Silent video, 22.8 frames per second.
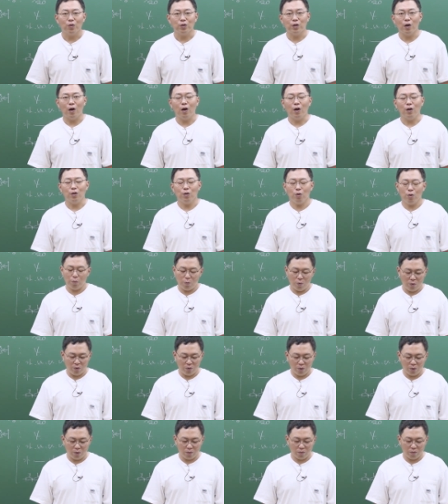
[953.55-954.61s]
야, 이거 뭐
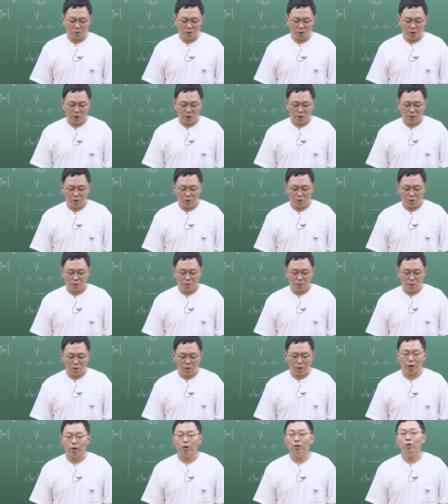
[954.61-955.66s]
이건
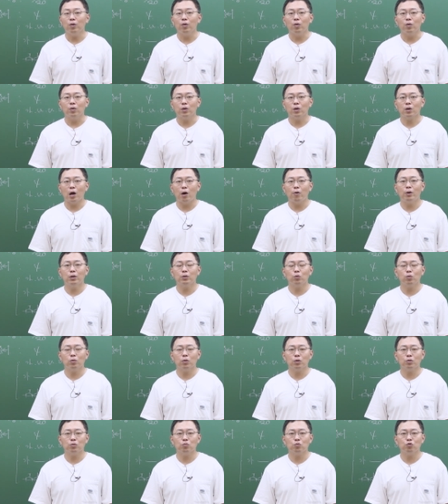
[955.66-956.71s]
뭘까요? 이
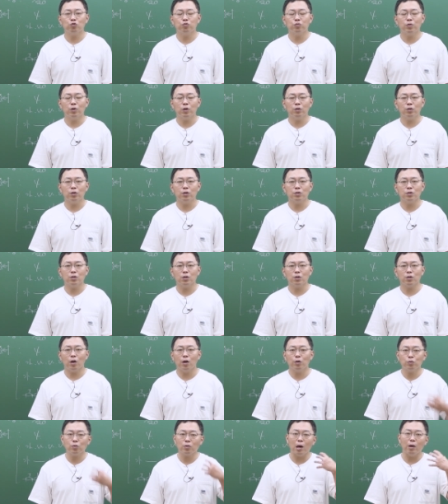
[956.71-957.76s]
강화도가 좀 중요한데 제가
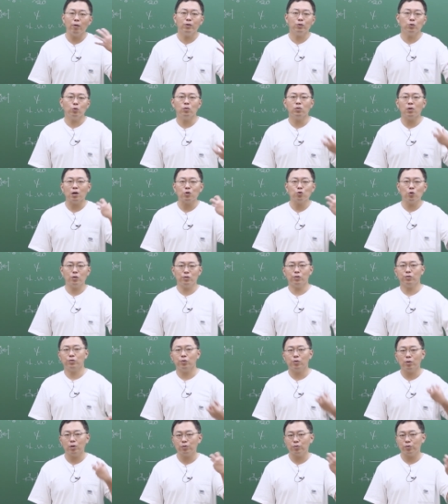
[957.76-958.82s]
계속 강화도를
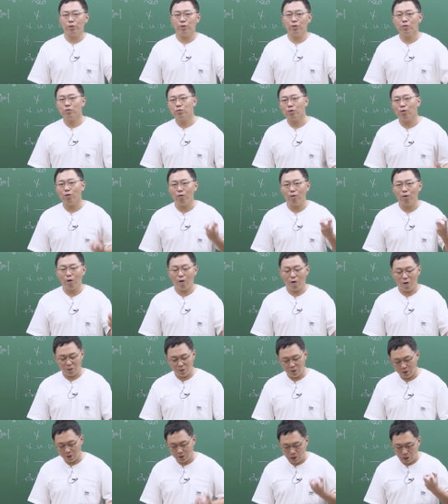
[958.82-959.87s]
강조했었더랬어요. 그죠? 렇 네,
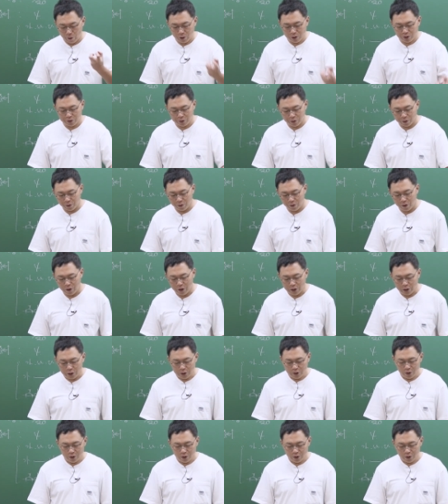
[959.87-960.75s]
근데 이게 나왔어요.